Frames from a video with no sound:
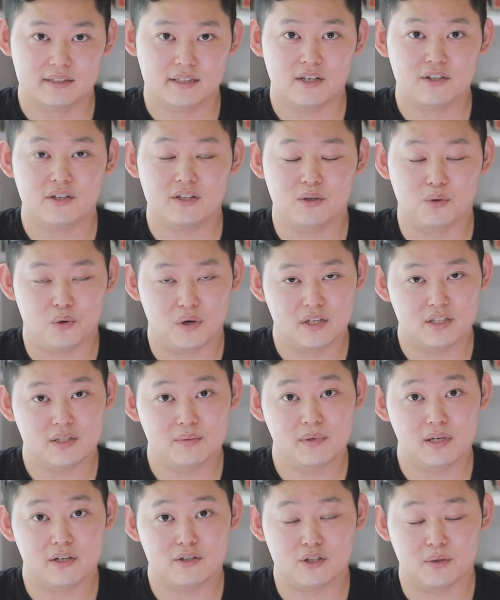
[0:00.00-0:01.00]
그래서 이 오렌지
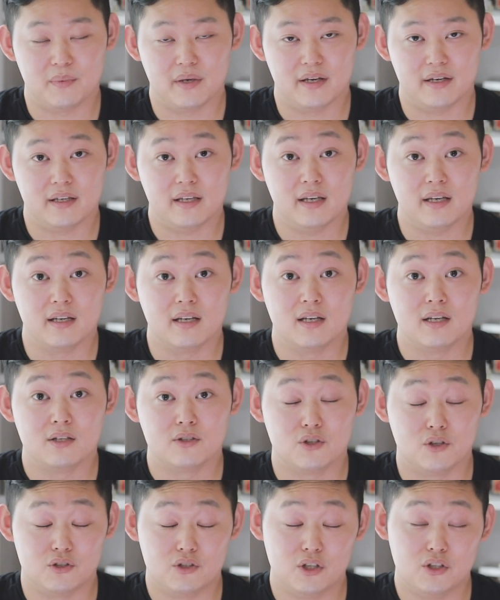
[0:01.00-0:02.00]
블라썸의 향이
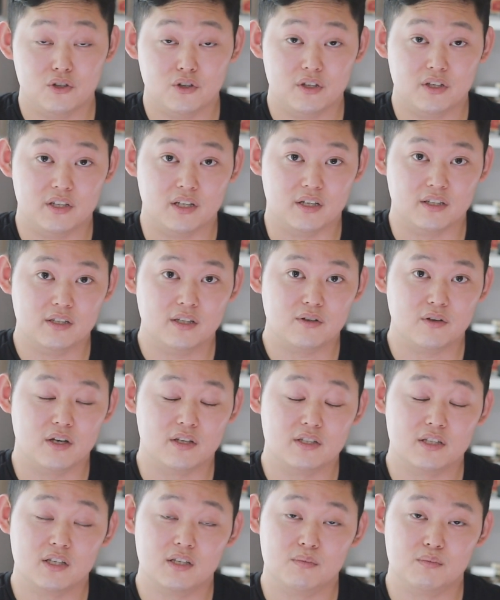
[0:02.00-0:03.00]
전체적인 향을
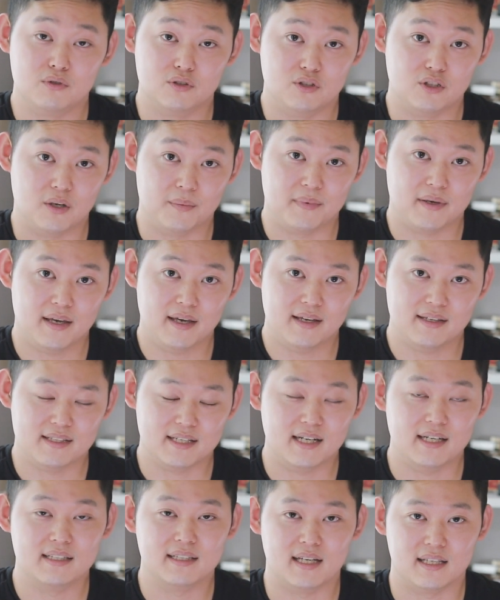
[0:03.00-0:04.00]
굉장히 부드럽게
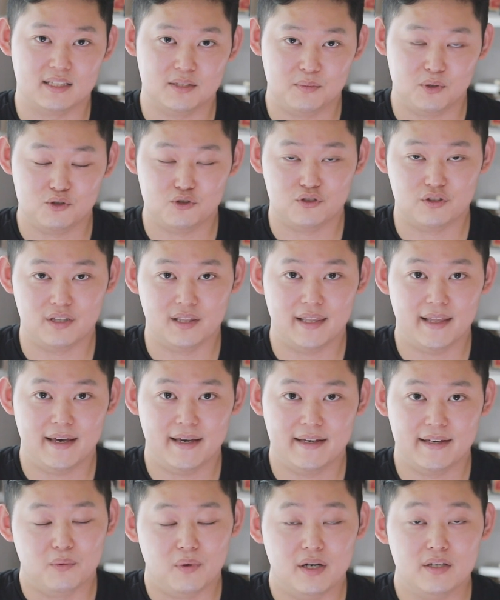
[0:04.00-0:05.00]
잘 다듬어
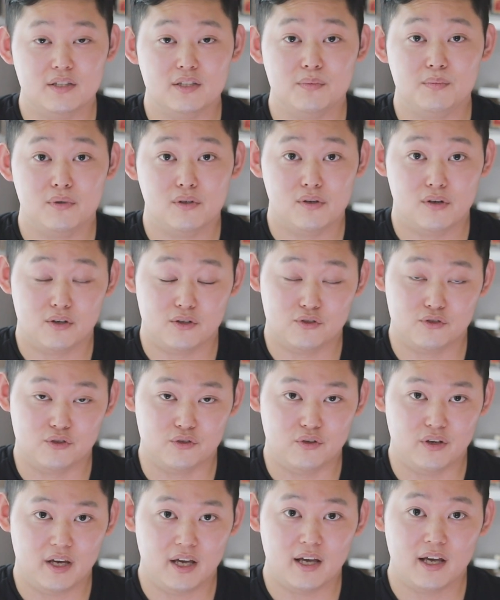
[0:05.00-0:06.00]
주는데 화이트 플로럴
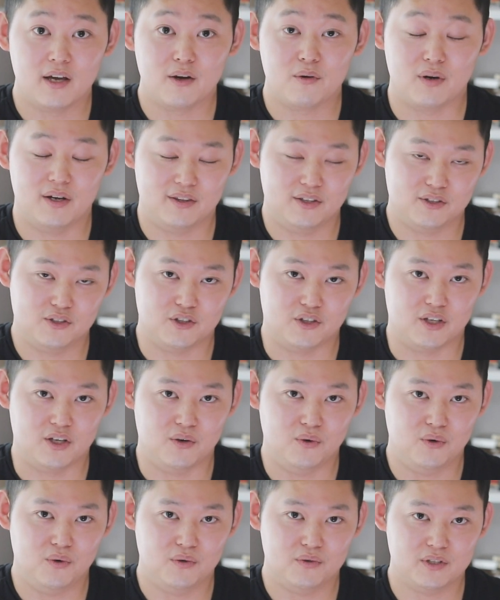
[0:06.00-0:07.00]
특유의
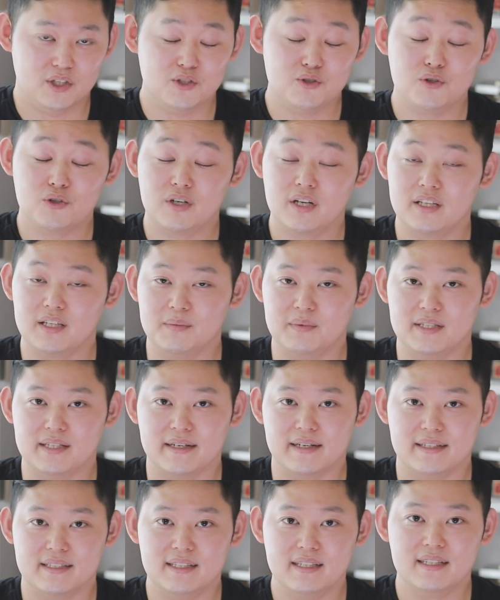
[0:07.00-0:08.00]
관능적이고 센슈얼한
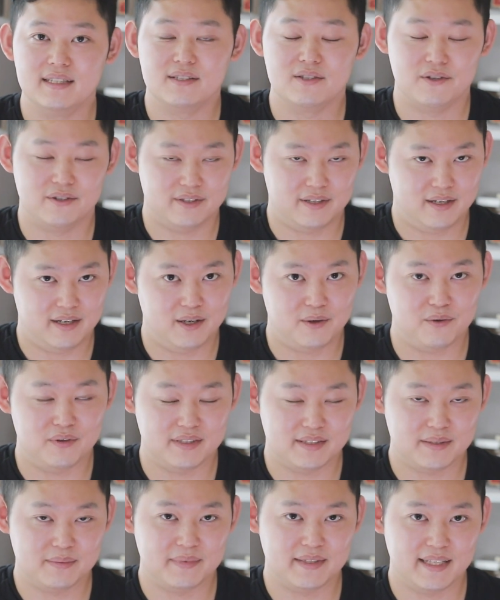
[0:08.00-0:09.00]
이미지까지 선사하고
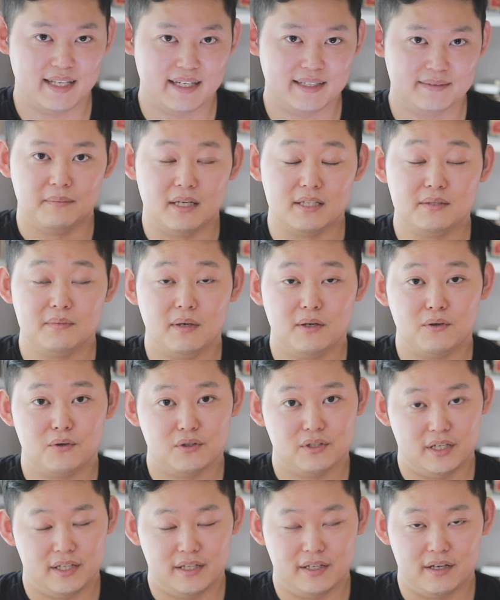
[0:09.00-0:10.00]
있습니다. 마지막으로
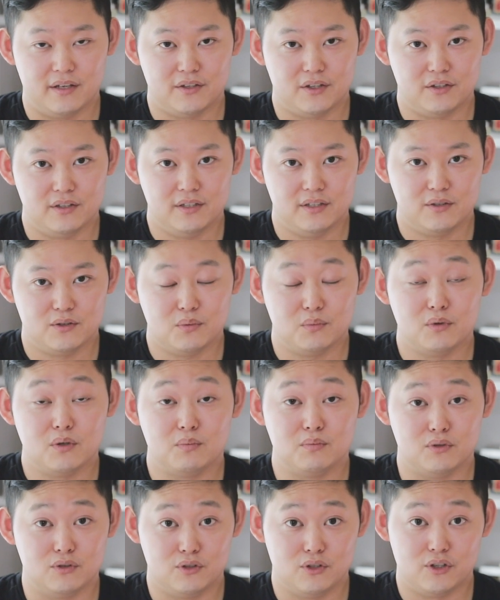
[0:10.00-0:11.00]
잔향에서는 좀 더
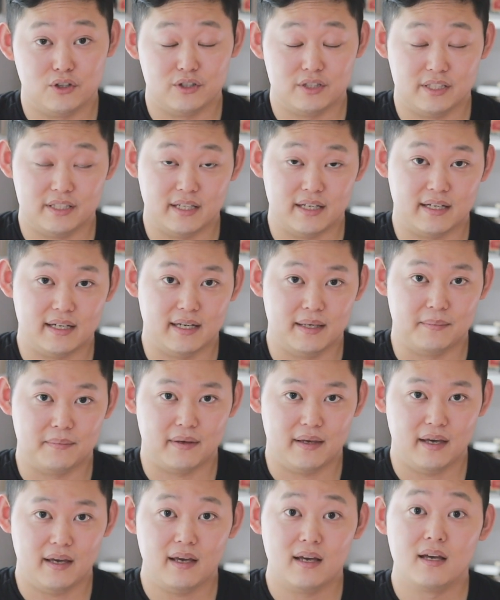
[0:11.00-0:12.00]
부드러워진 향과
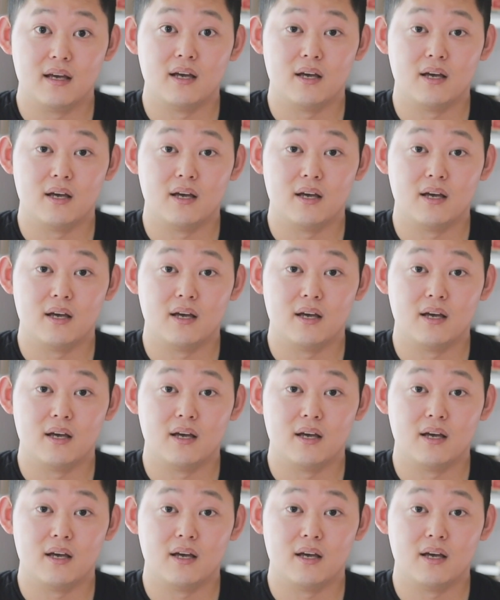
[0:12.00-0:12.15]
함께